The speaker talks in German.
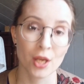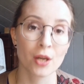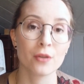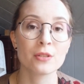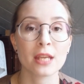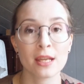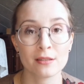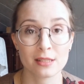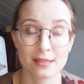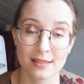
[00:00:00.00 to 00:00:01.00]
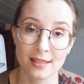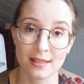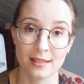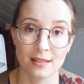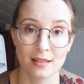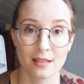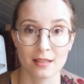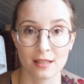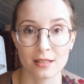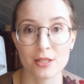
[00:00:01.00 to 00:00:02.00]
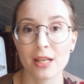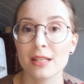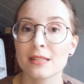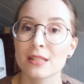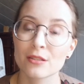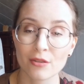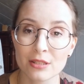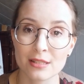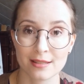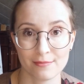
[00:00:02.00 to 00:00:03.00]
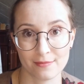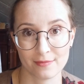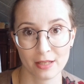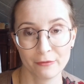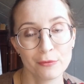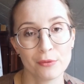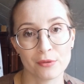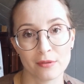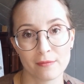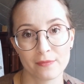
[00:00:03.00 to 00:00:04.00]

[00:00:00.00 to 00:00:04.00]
und er oder sie entscheidet sich trotzdem dafür,